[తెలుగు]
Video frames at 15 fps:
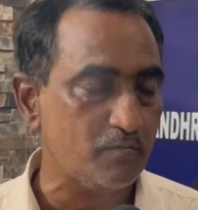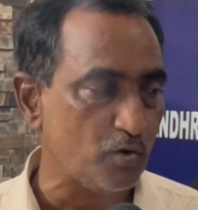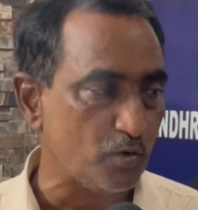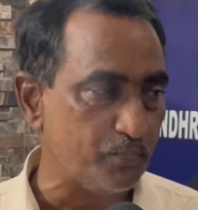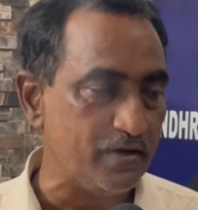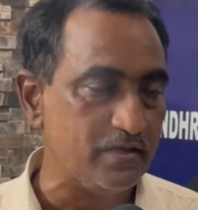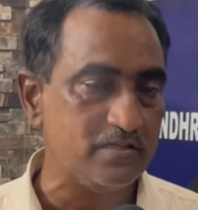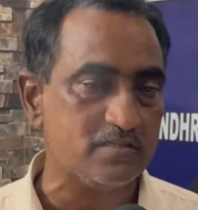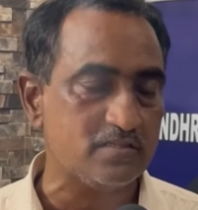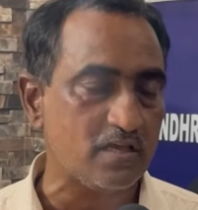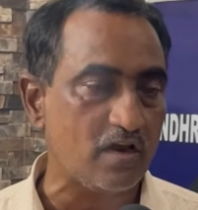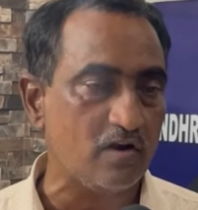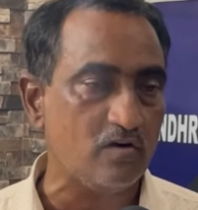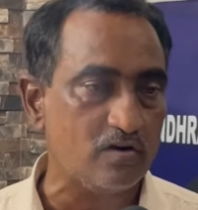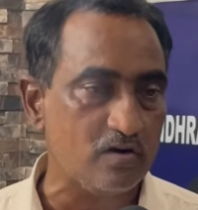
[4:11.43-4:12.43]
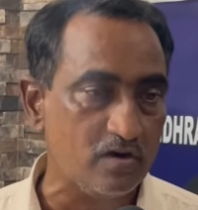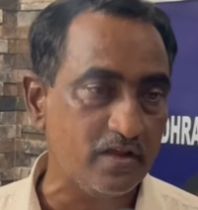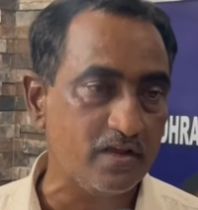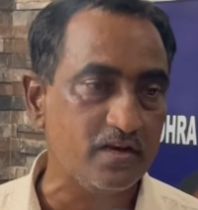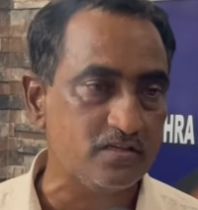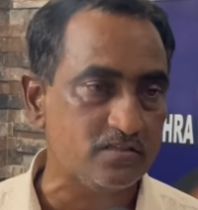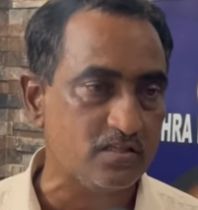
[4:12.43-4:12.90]
ఒక పీజీ స్థాయిలోనా
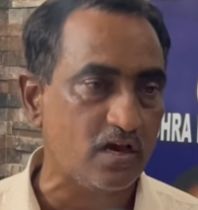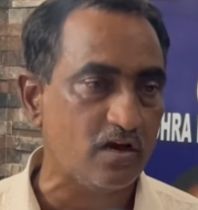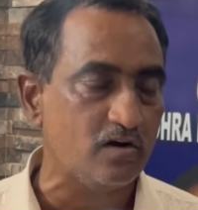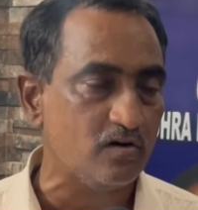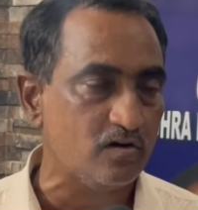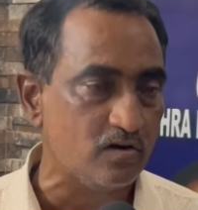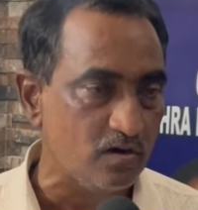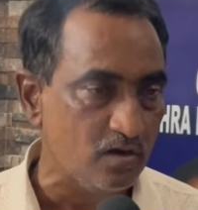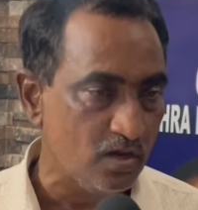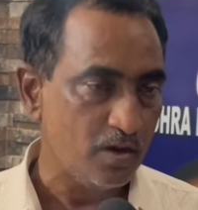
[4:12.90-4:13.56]
డిగ్రీ స్థాయిలోనా